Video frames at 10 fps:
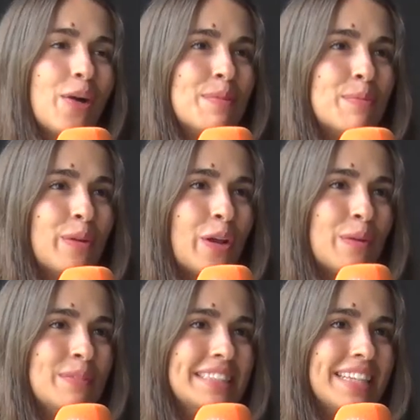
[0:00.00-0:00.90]
con mi pueblo y
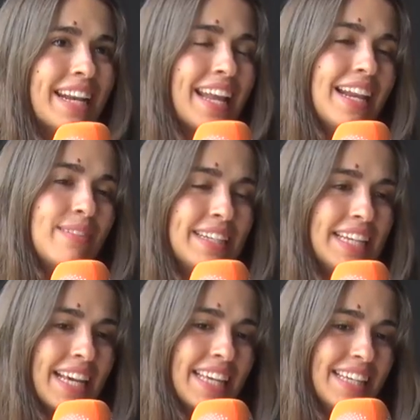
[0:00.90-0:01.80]
con mi tierra el
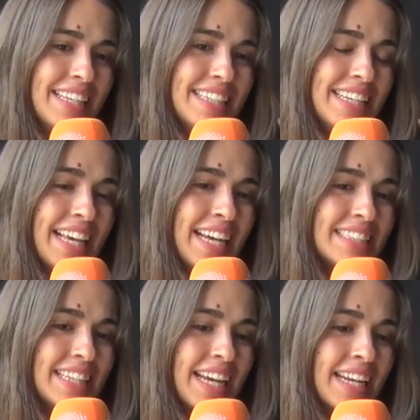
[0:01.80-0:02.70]
venir aquí y
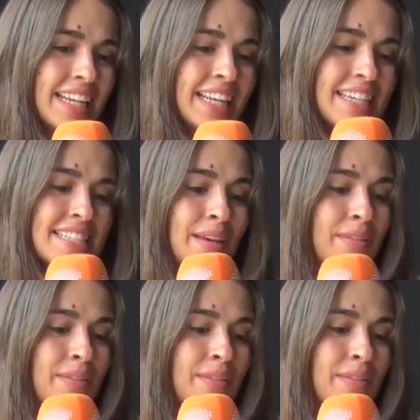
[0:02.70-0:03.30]
cantar y que se